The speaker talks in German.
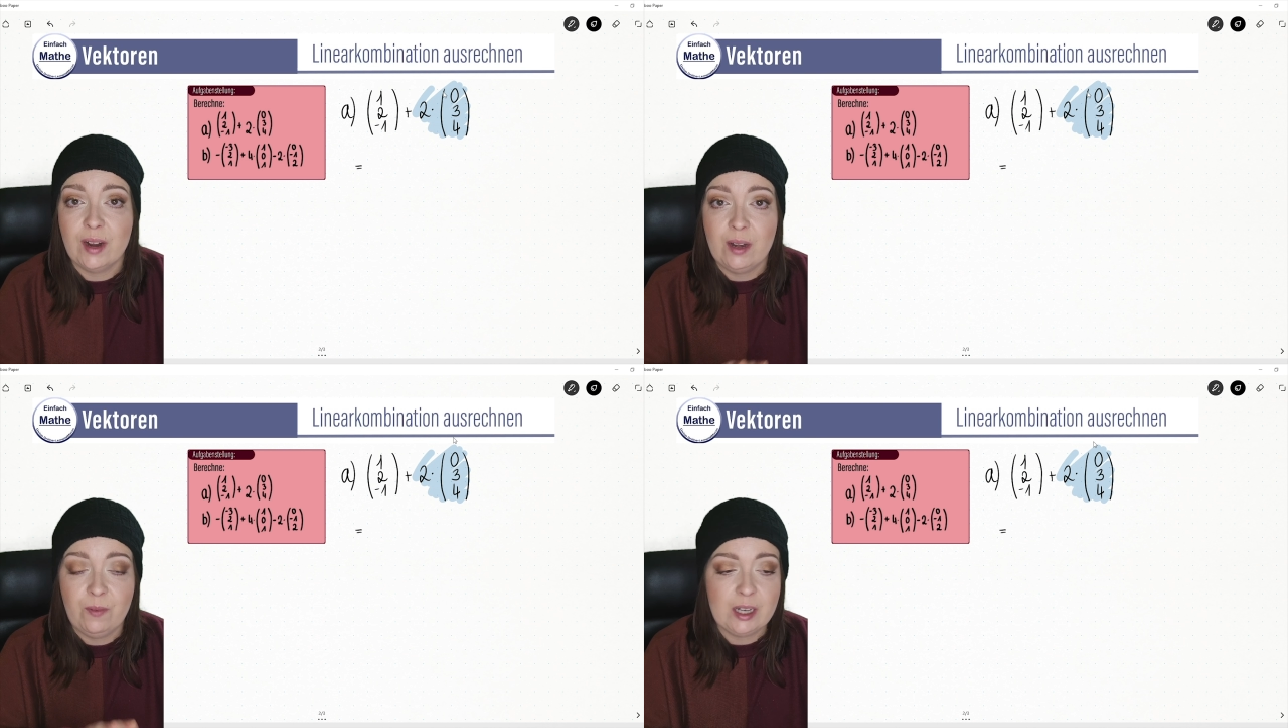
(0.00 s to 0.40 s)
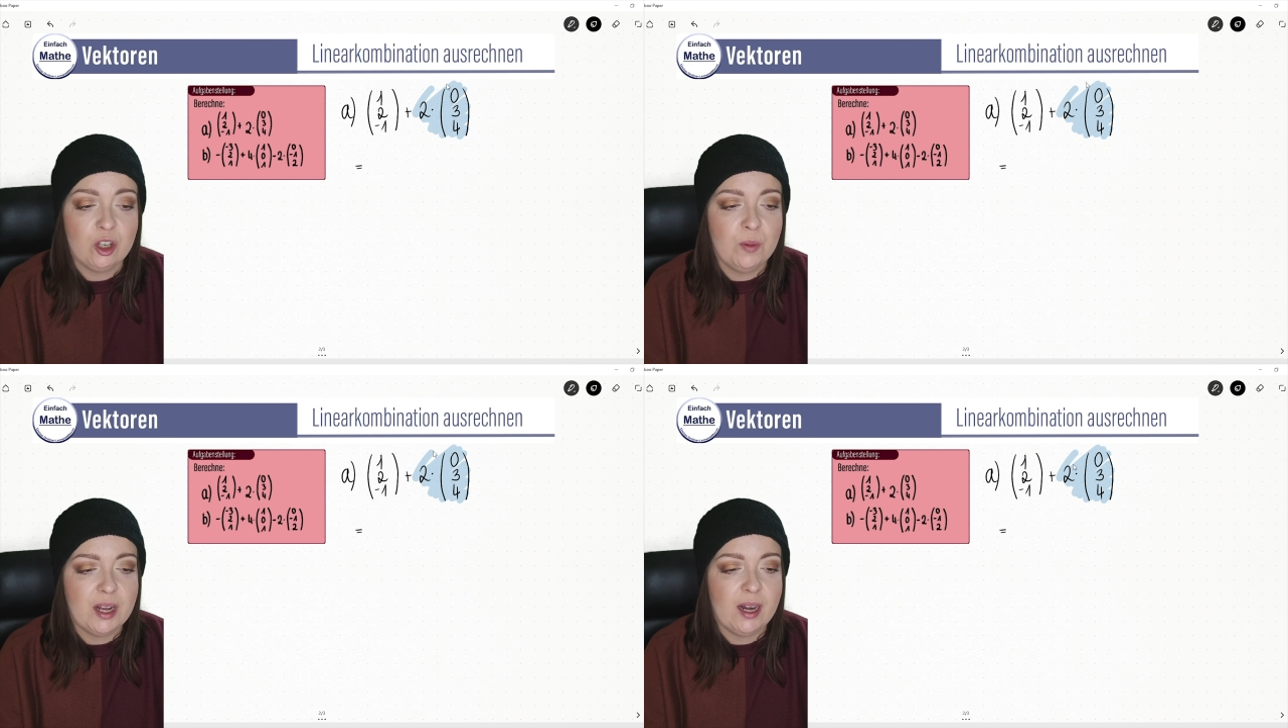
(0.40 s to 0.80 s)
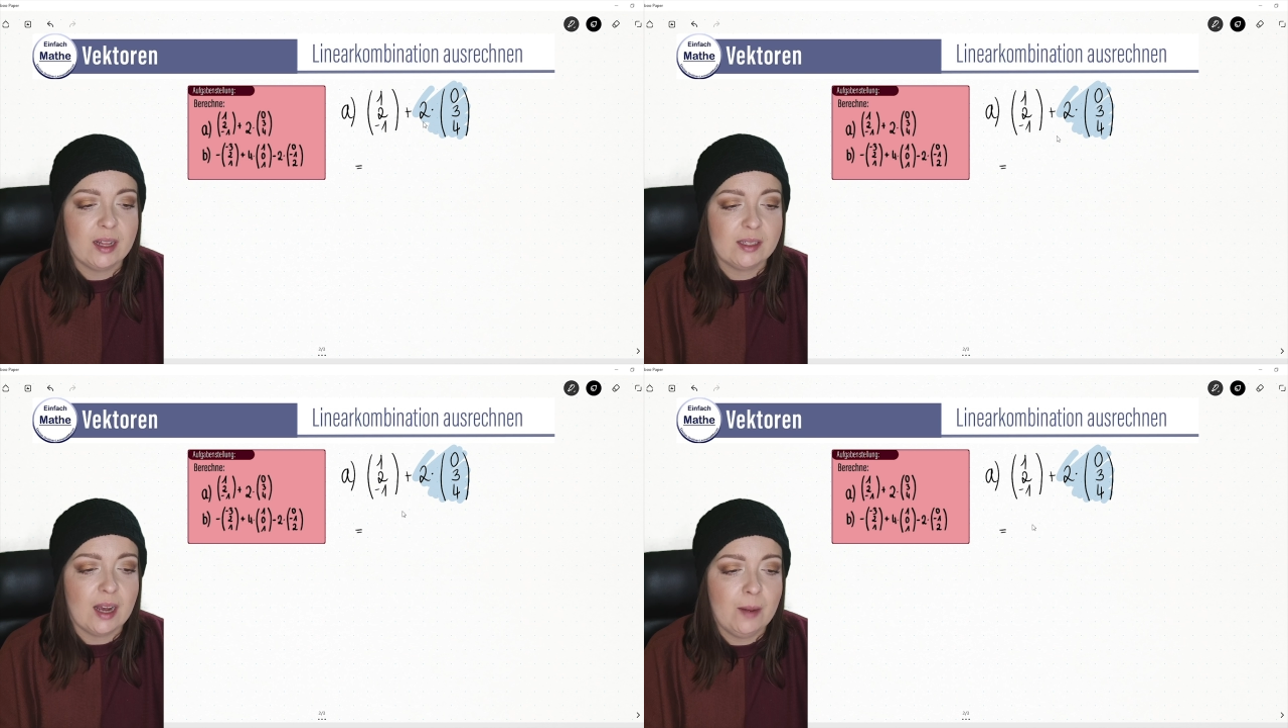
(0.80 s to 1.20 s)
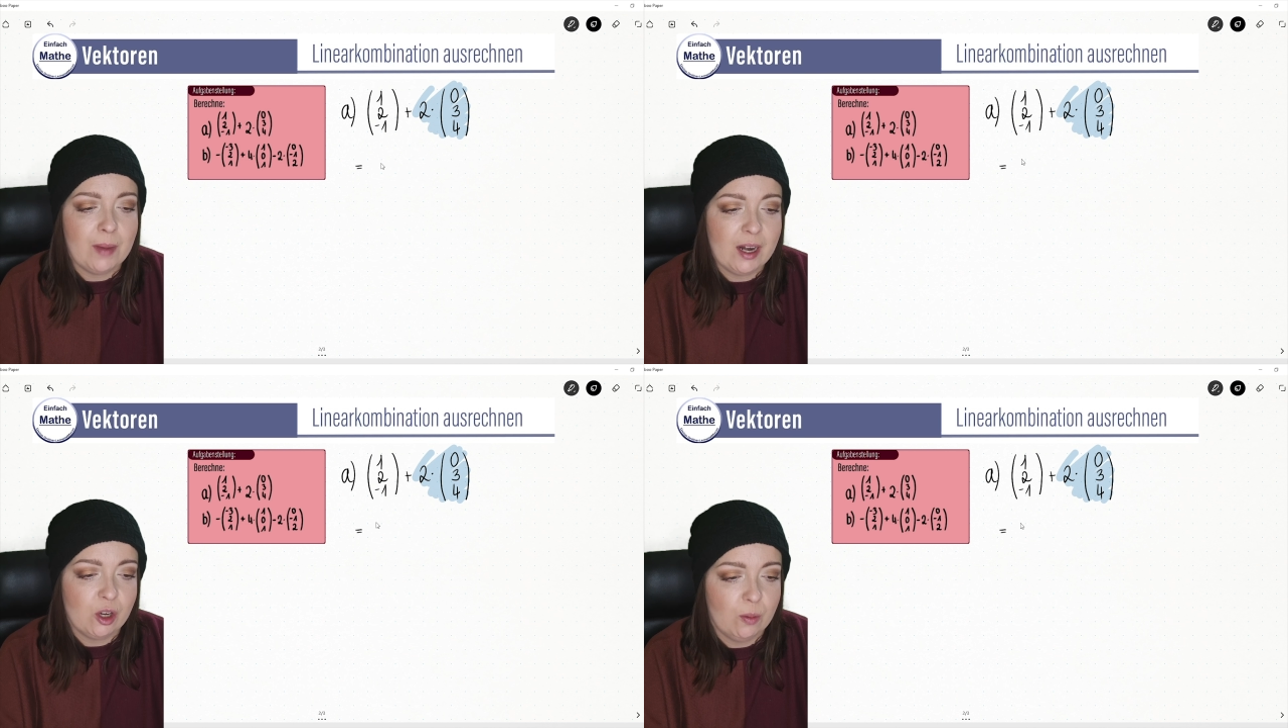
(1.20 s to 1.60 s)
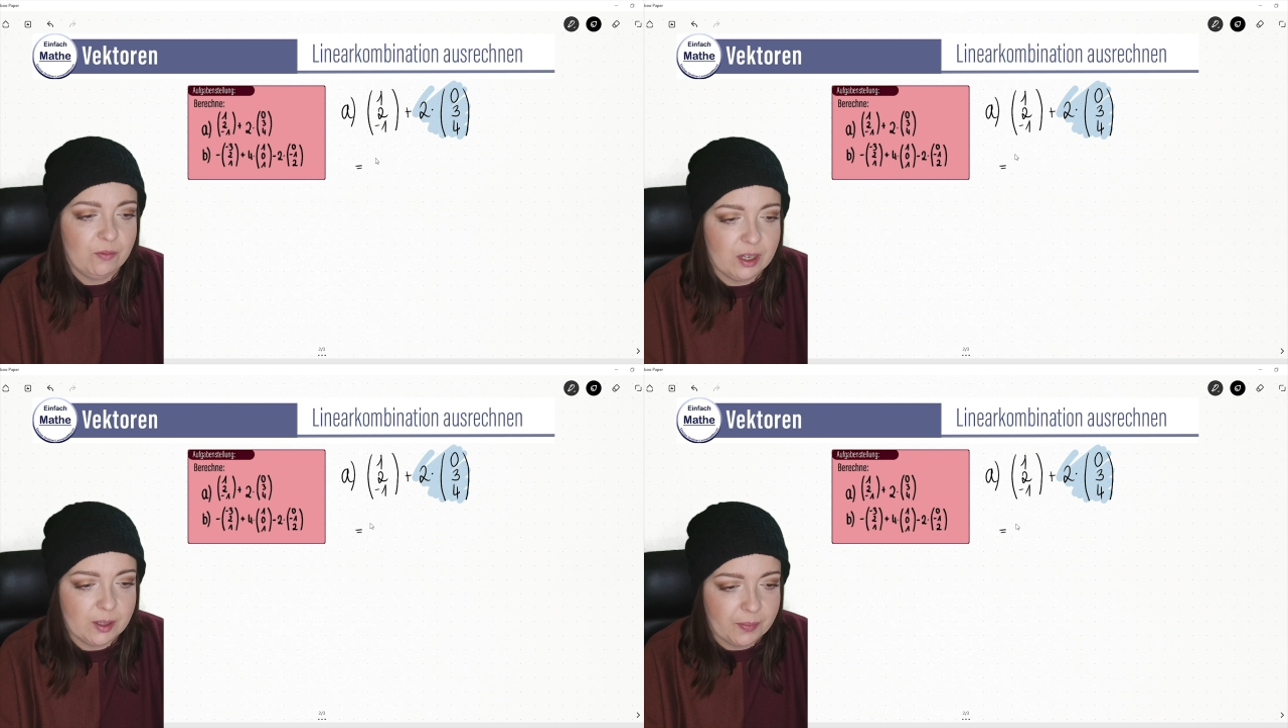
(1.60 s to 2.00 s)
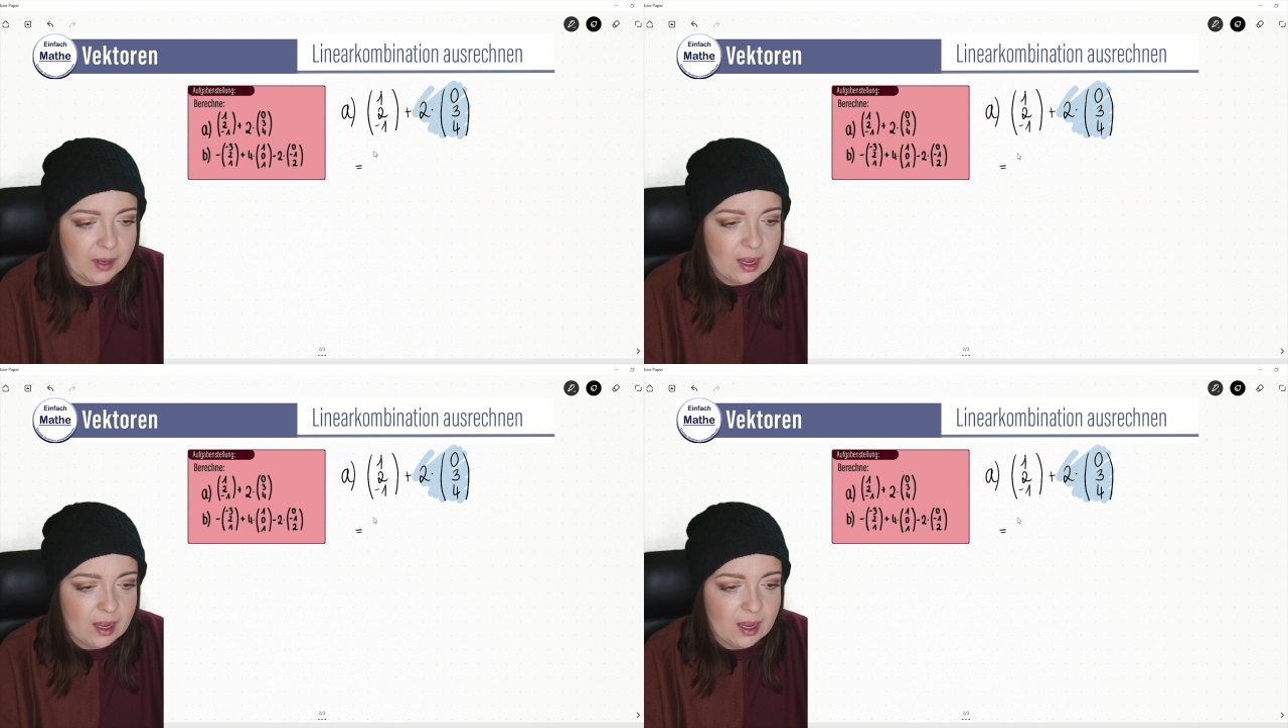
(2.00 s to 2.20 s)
wenn ein Vektor mit einer Zahl mal genommen wird?